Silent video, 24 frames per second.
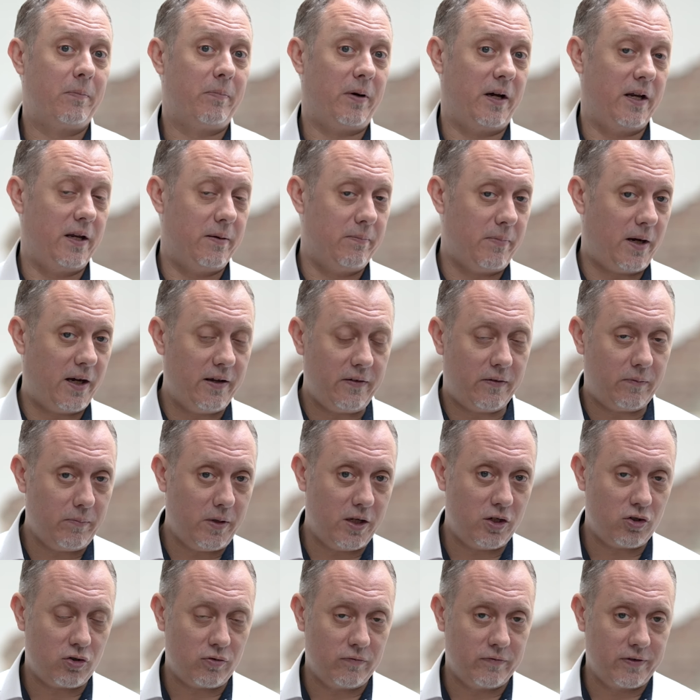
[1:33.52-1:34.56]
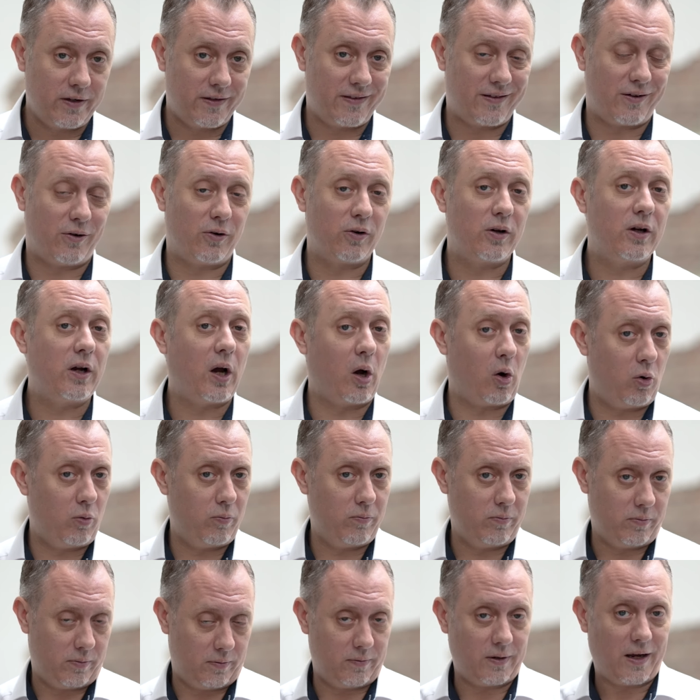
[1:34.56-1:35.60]
Bei den meisten Menschen wird es auch
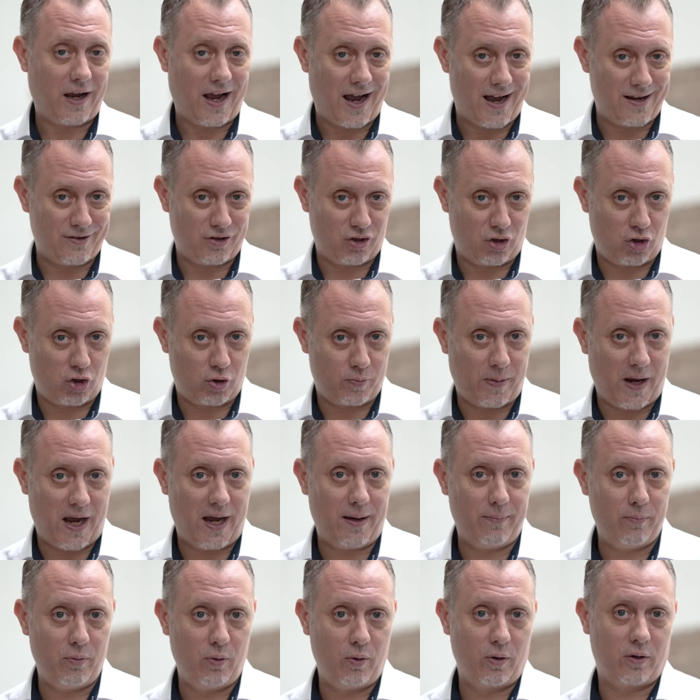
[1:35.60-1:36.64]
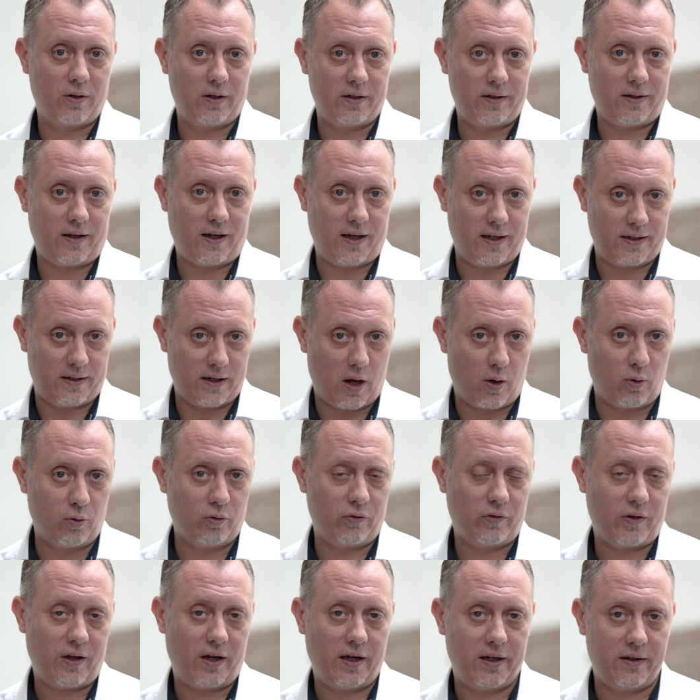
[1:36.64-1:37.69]
kaum an Sparmöglichkeiten
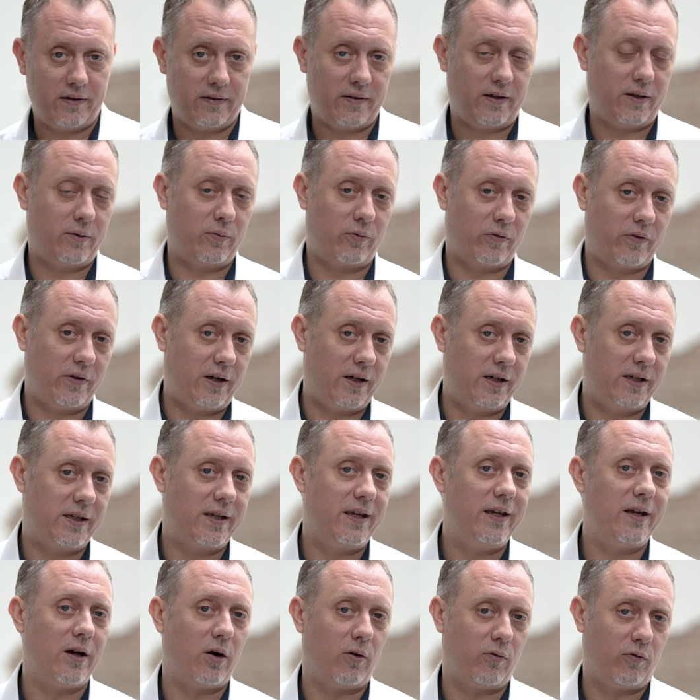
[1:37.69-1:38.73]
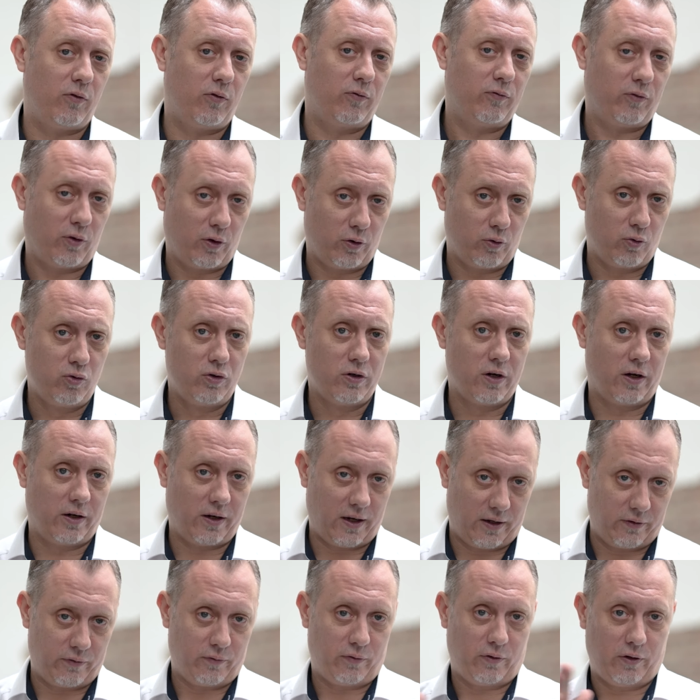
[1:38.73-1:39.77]
ausreichend sein und zu sagen, ich gehe auf von
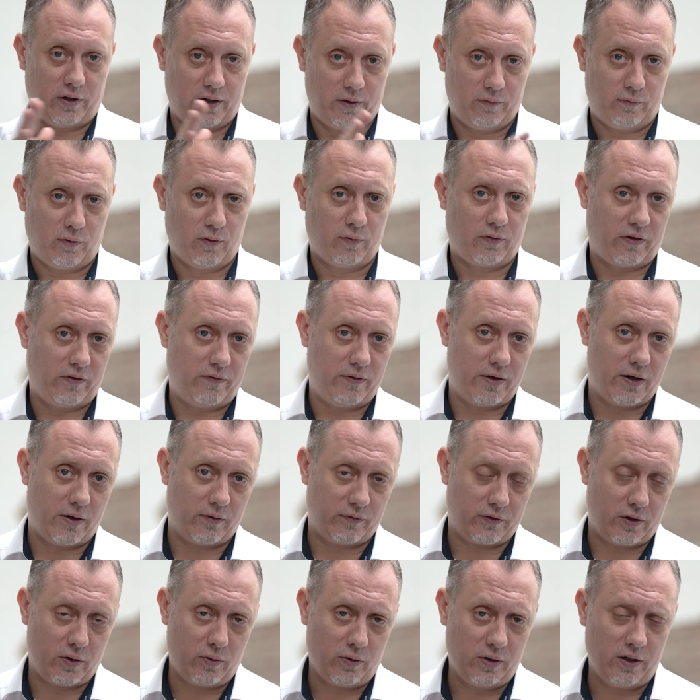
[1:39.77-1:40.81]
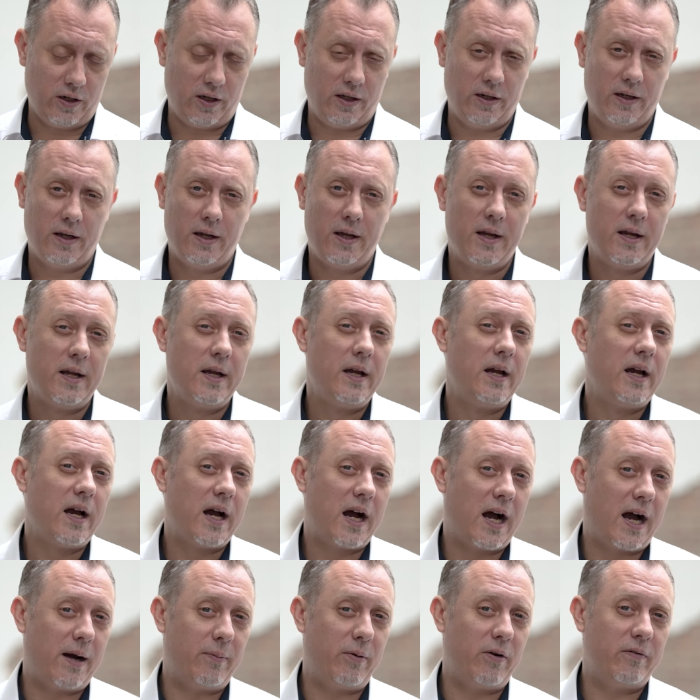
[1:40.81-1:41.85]
100, also von den 50 wieder auf die 100.
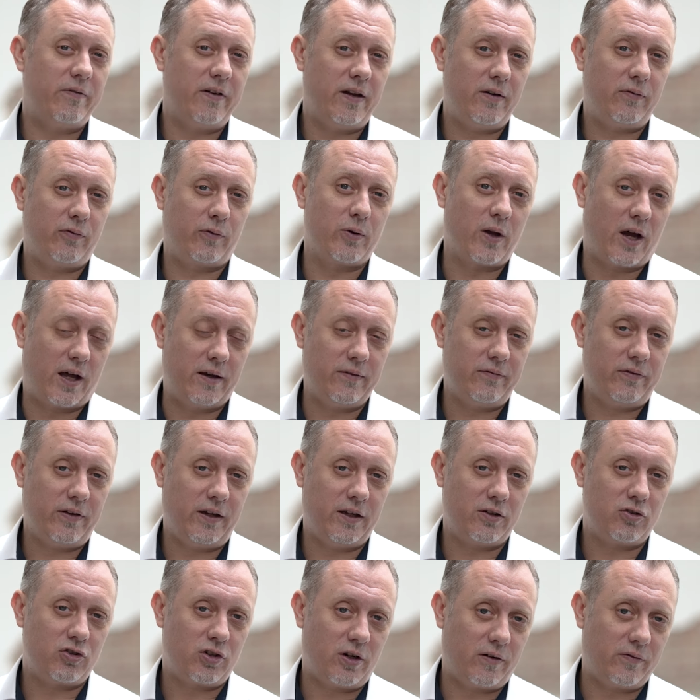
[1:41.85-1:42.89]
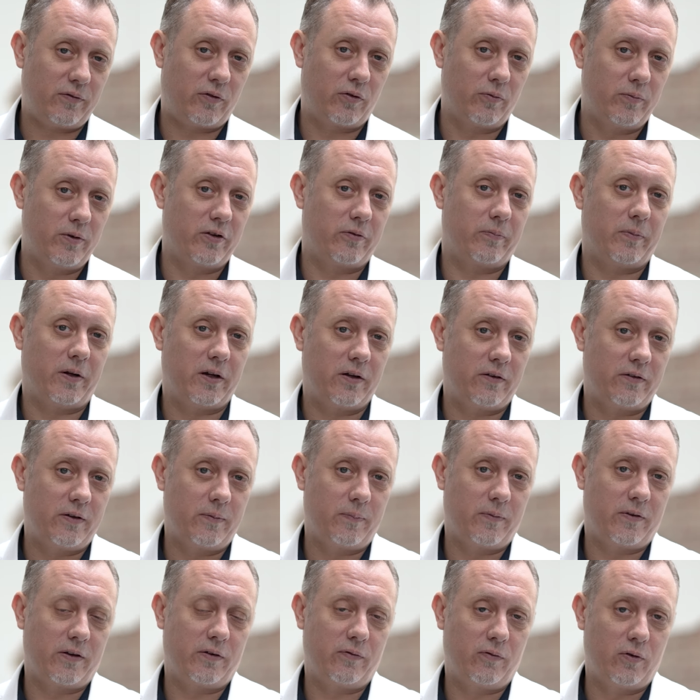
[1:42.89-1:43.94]
Aber wer früh anfängt, schafft zumindest mal eine
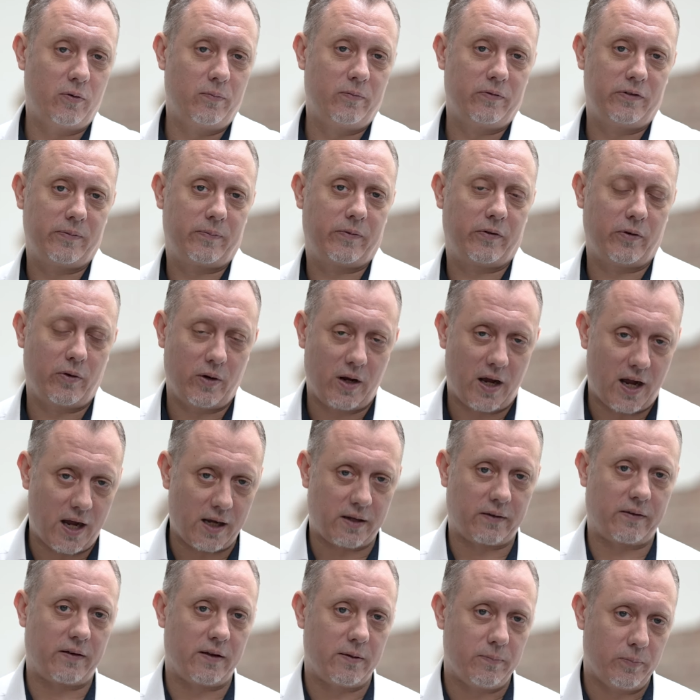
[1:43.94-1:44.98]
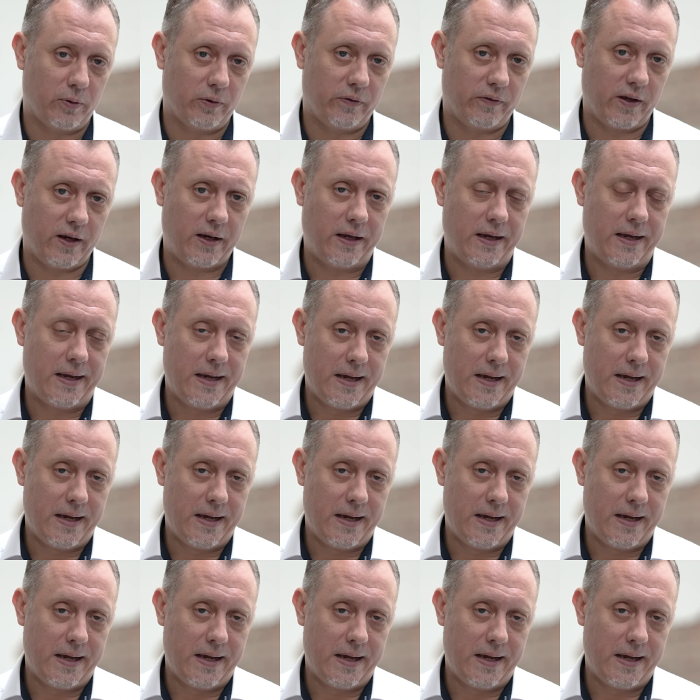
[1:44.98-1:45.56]
70, 75 oder 80 Prozent.